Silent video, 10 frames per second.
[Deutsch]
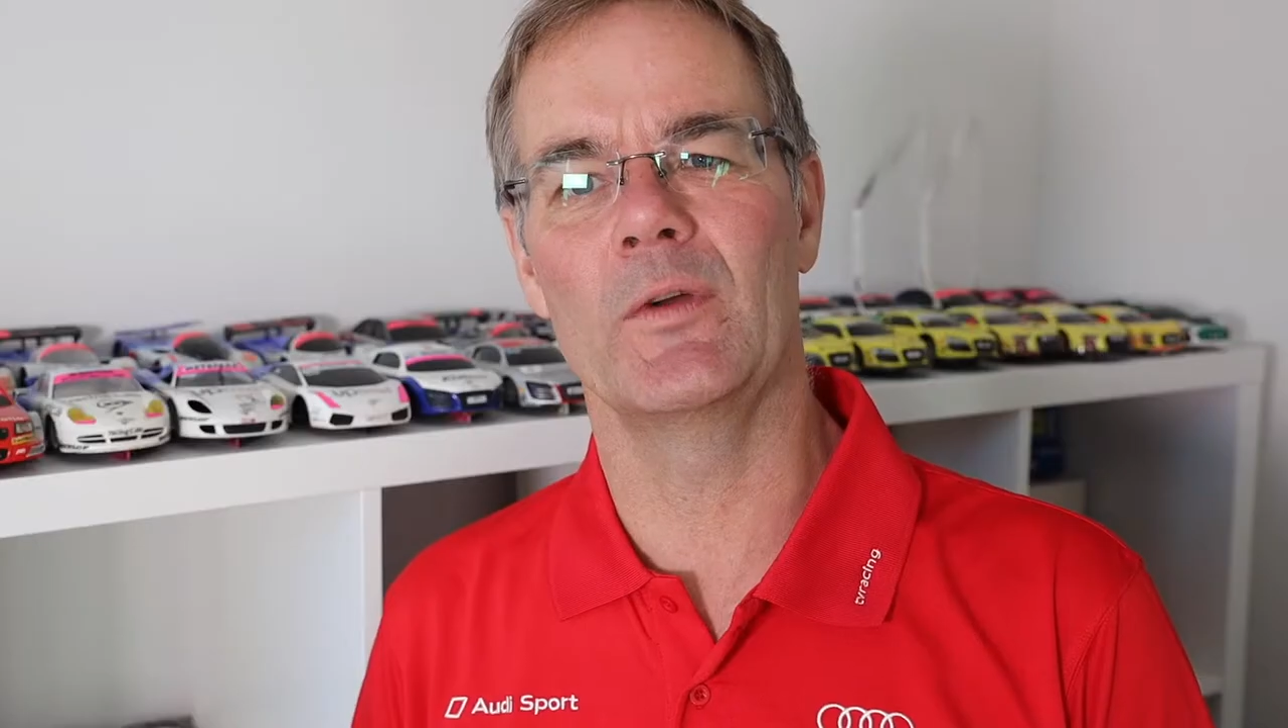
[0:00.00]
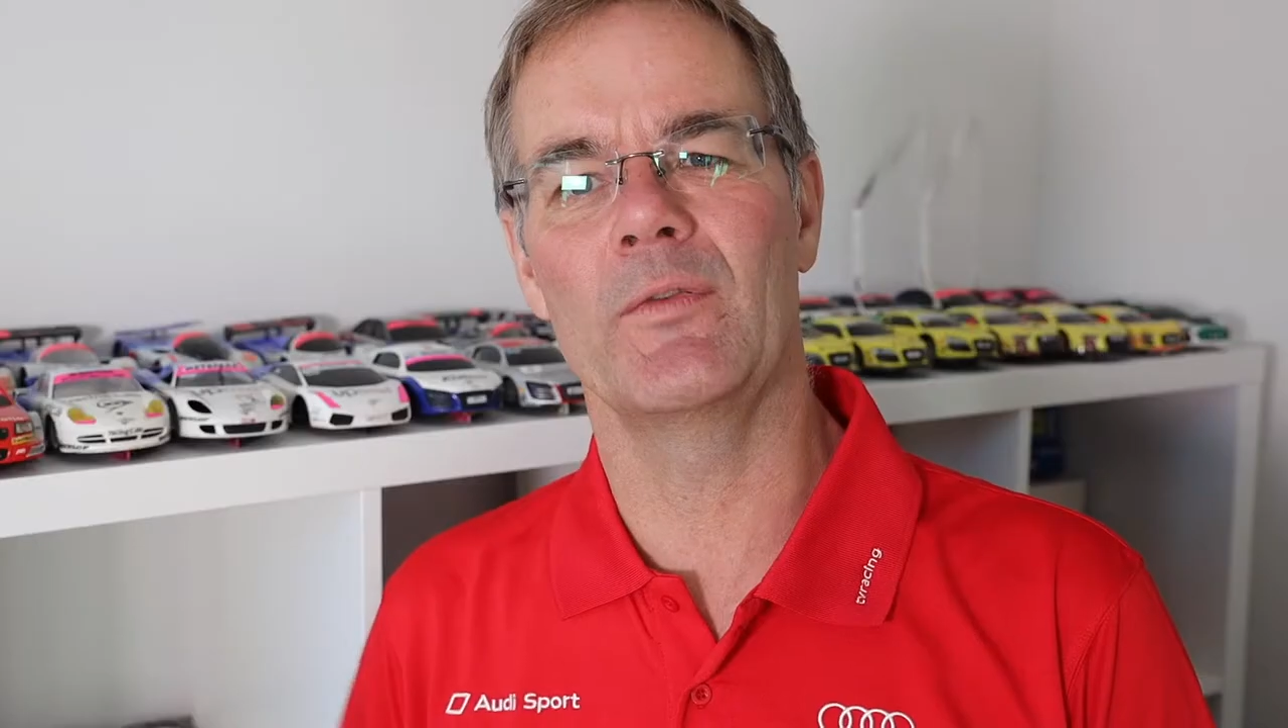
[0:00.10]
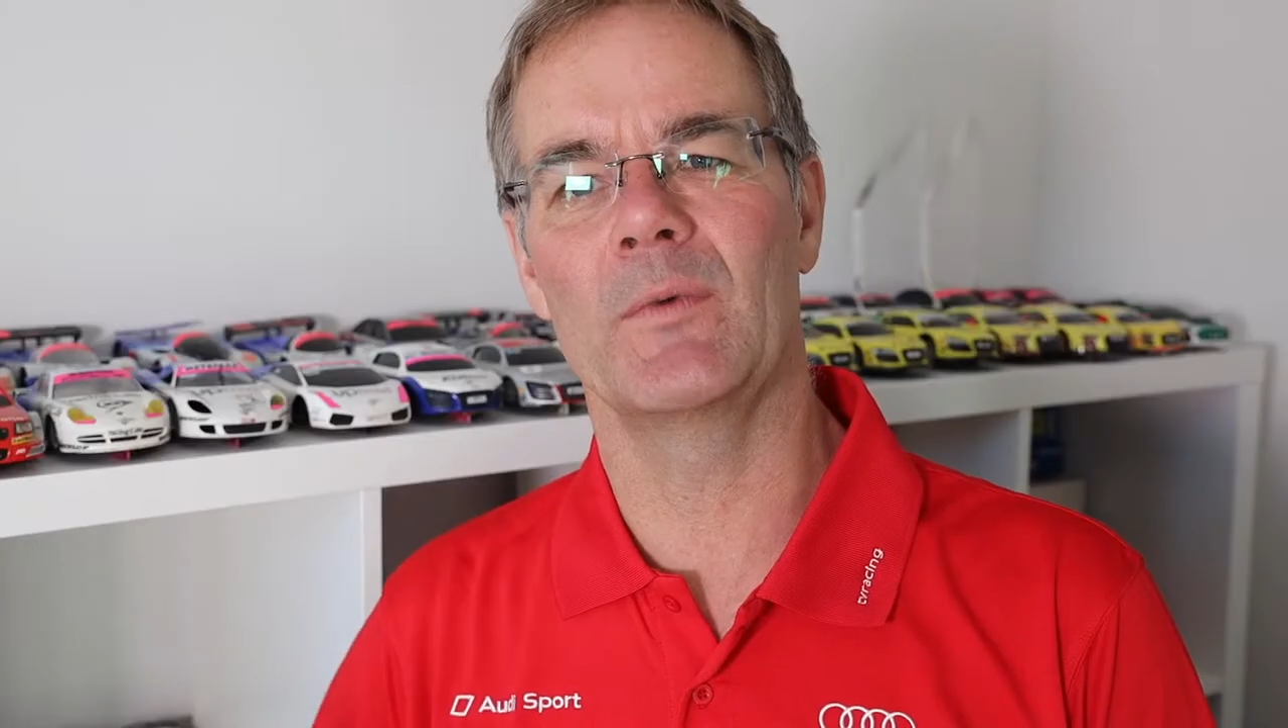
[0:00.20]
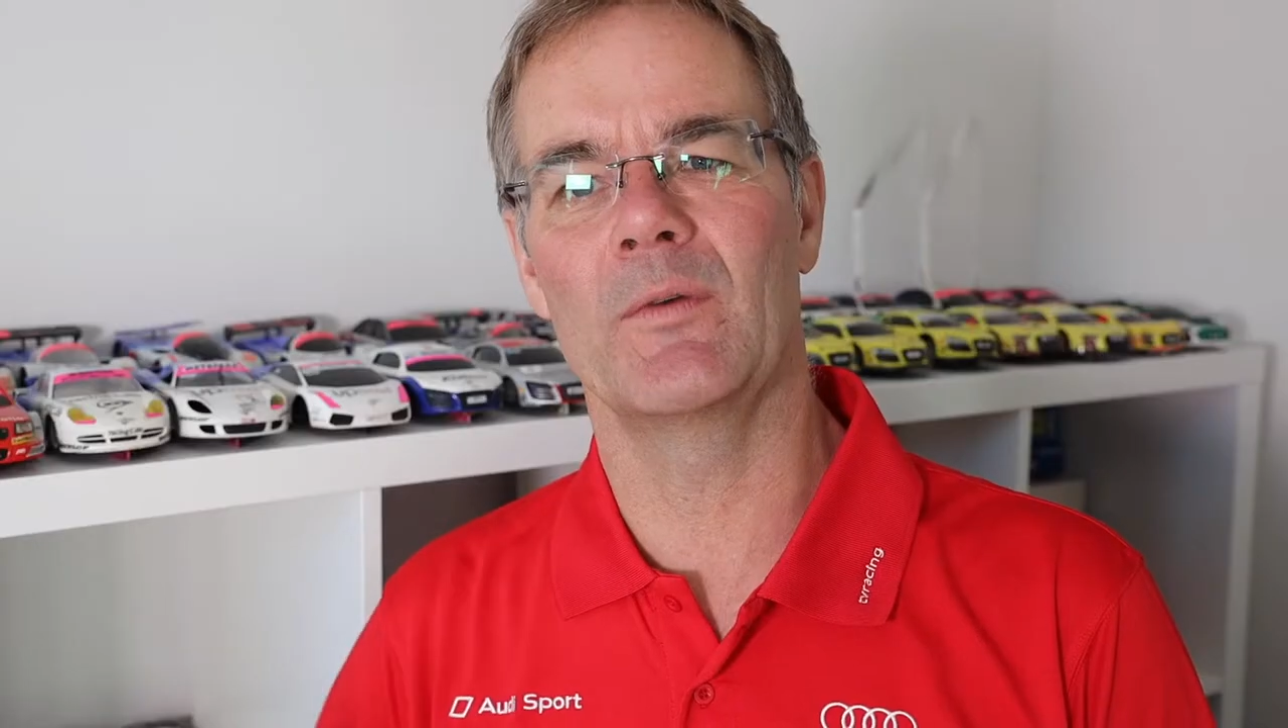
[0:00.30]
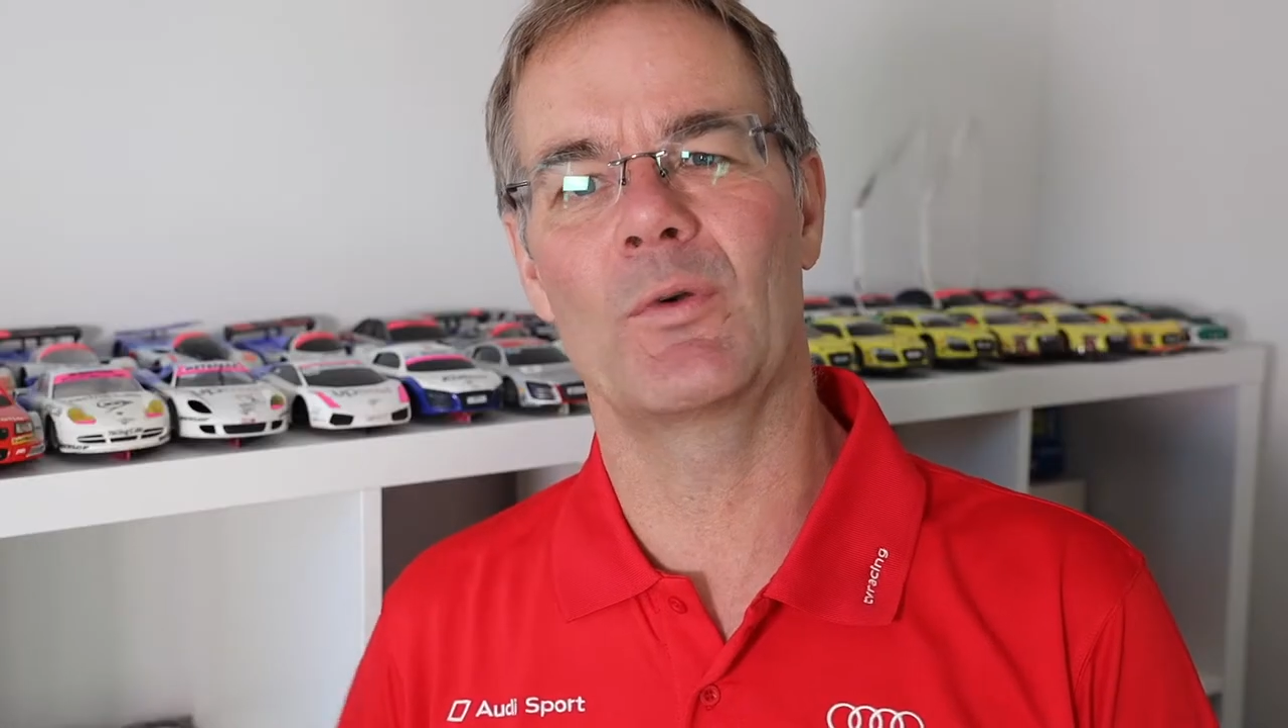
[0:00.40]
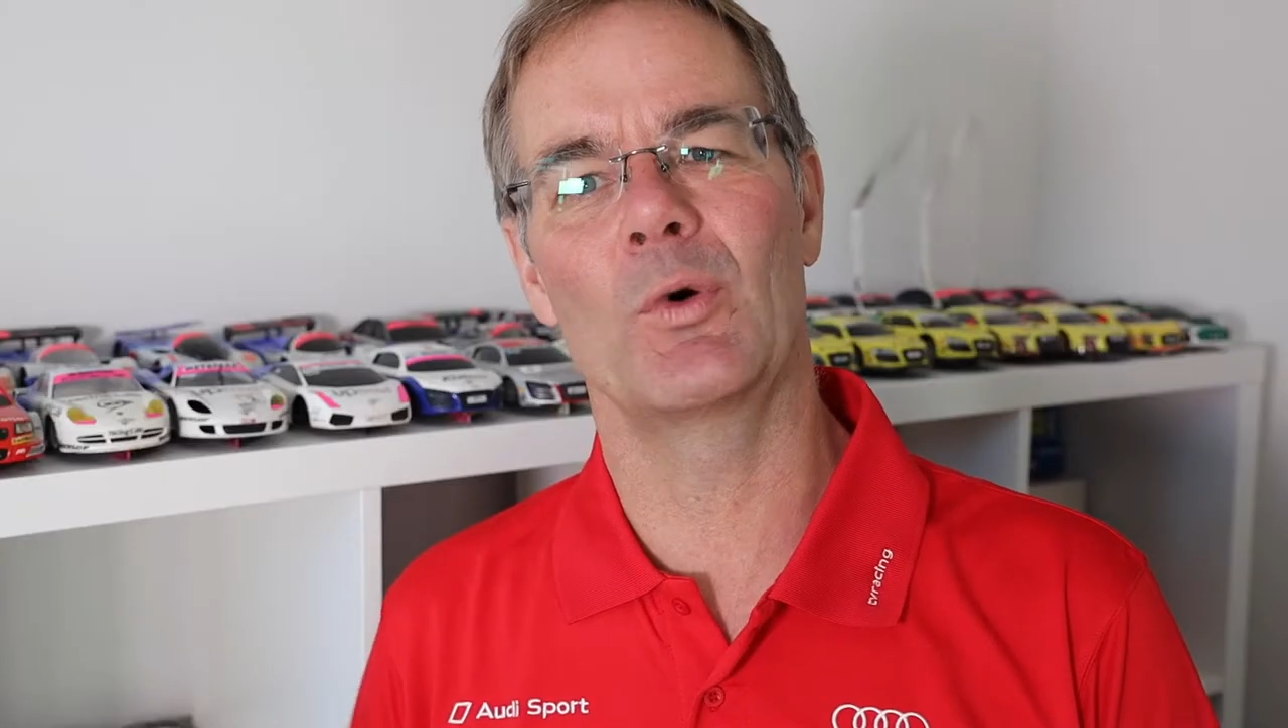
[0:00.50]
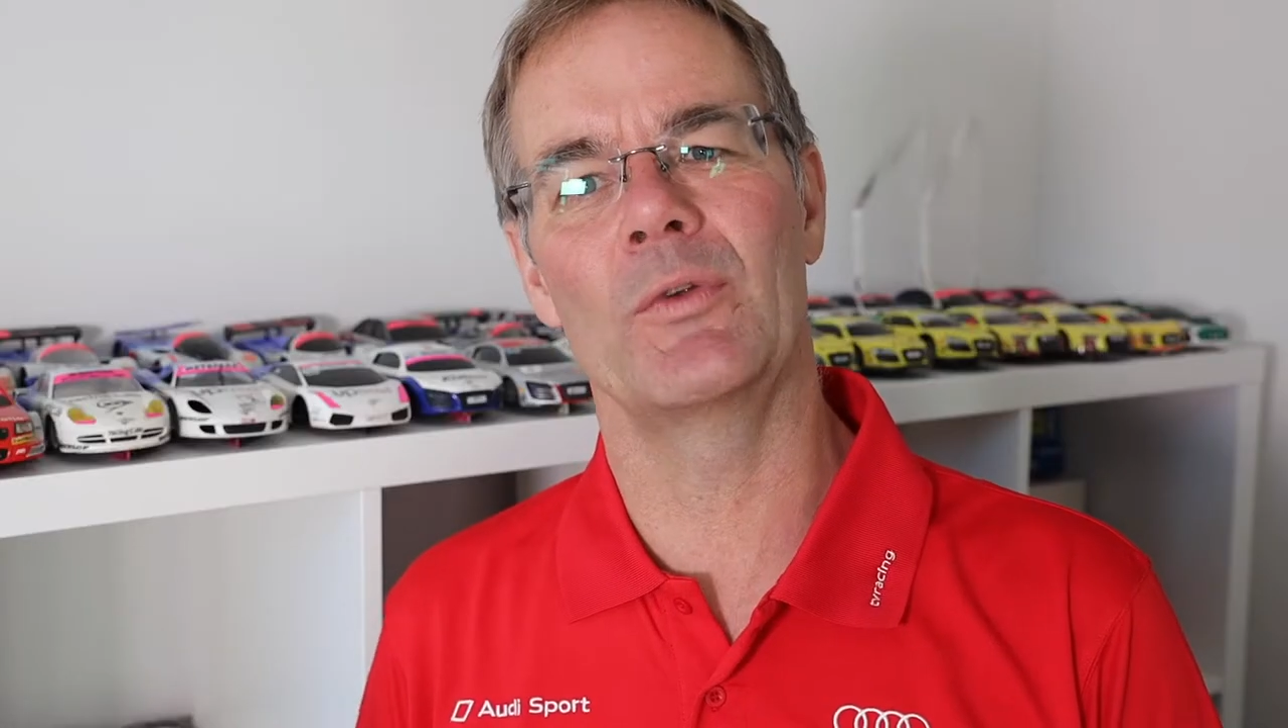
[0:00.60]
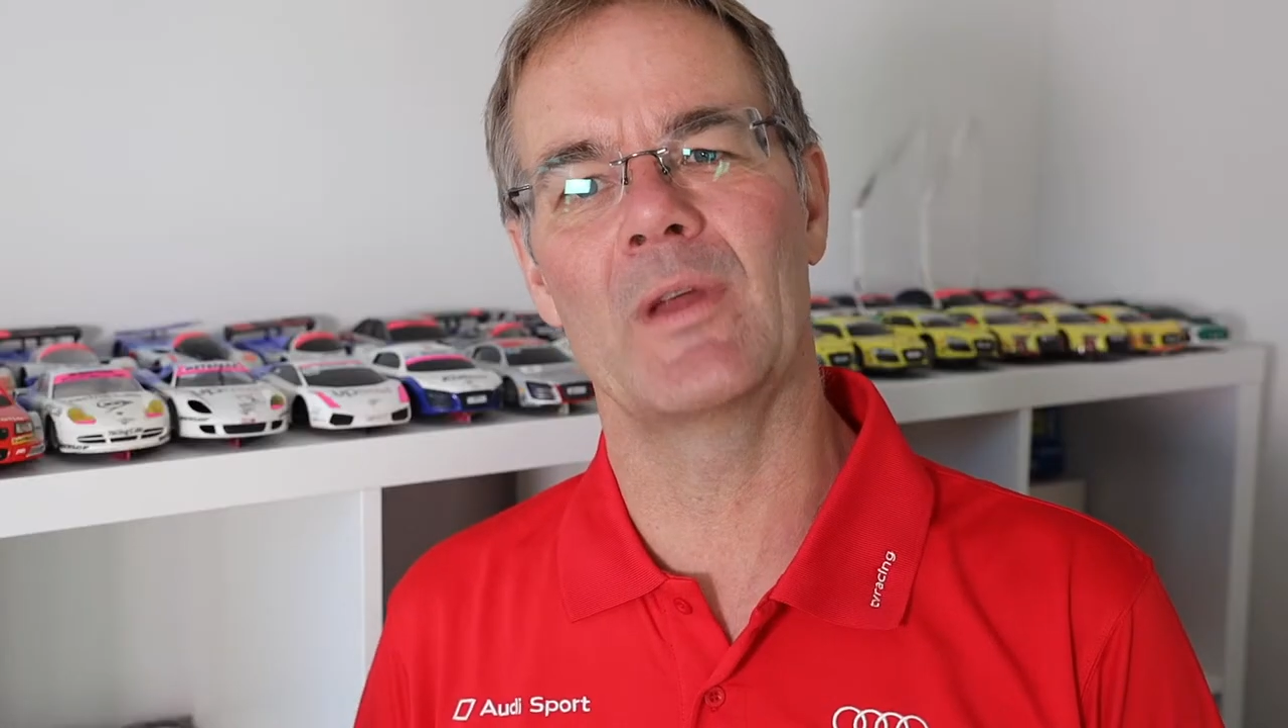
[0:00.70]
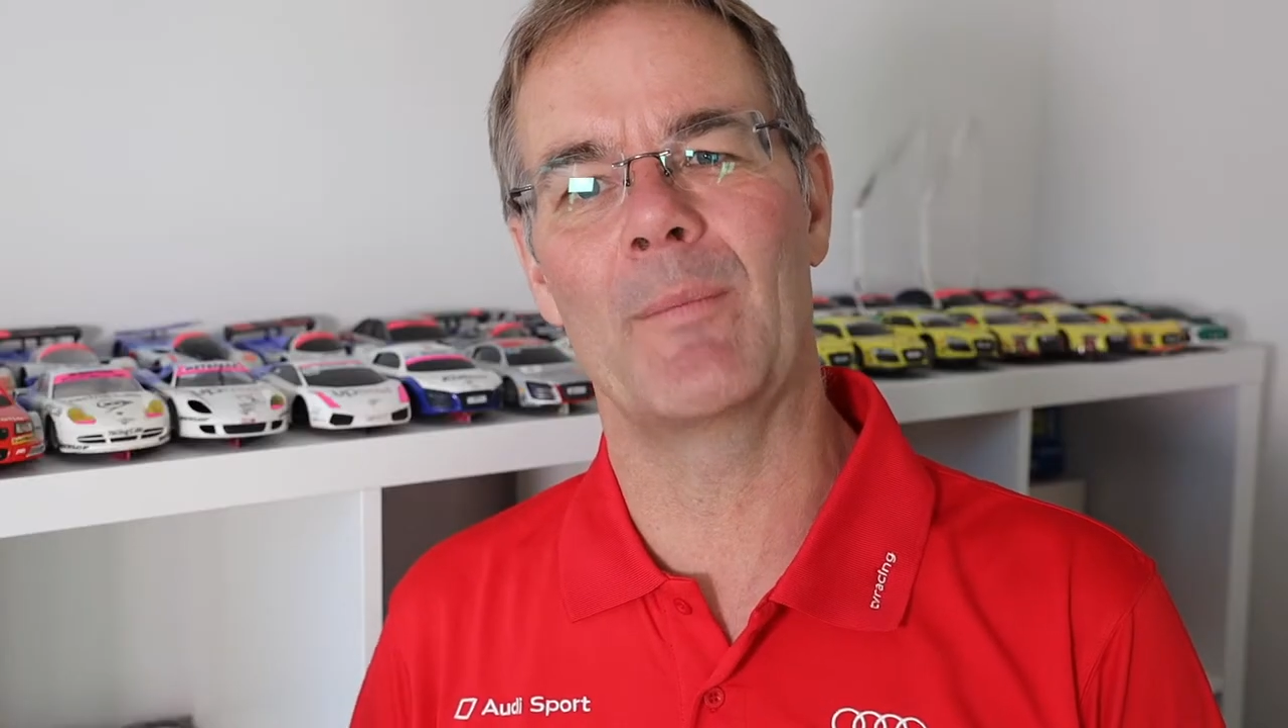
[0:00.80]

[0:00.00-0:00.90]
dürfen aufgrund der